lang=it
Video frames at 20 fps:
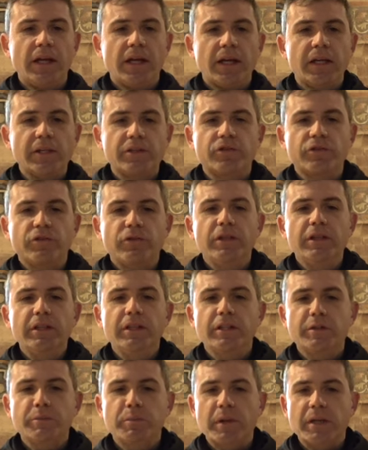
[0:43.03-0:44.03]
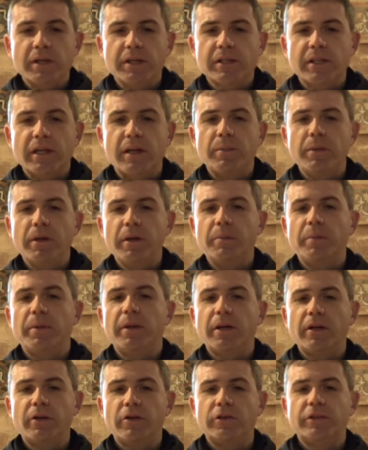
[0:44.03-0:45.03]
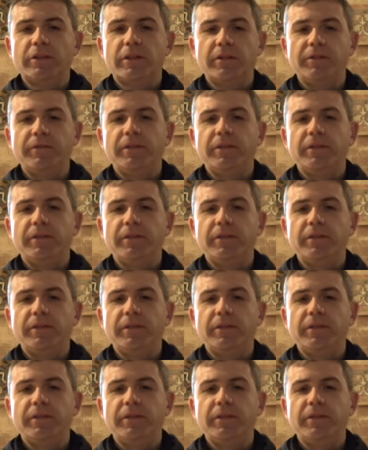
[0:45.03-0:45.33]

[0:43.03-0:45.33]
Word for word: che sono indispensabili per la nostra